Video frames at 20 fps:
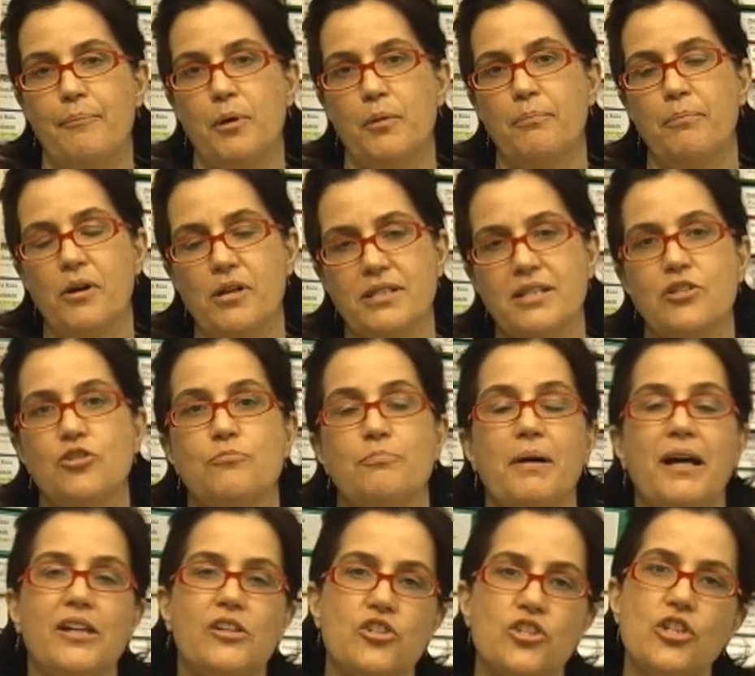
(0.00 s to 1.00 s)
proposta de
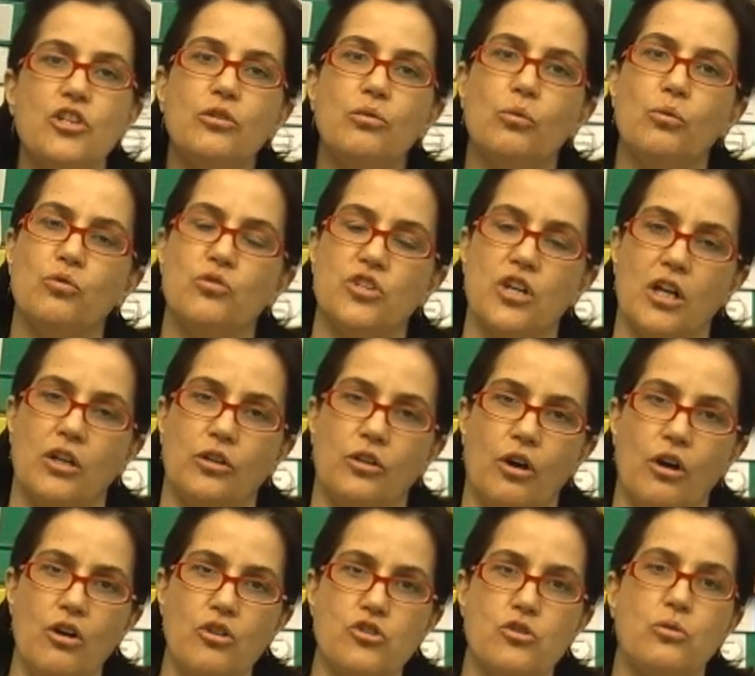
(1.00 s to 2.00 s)
partir de um
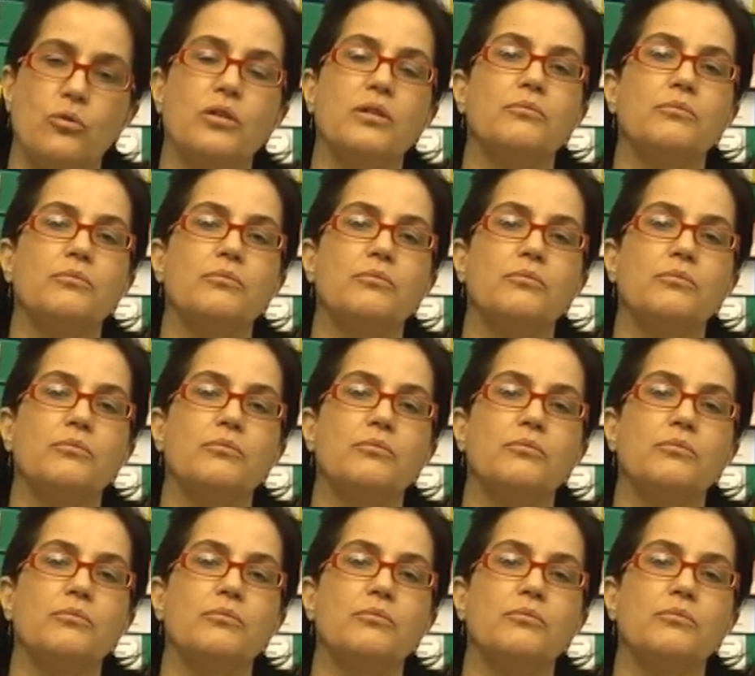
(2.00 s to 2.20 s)
diagnóstico,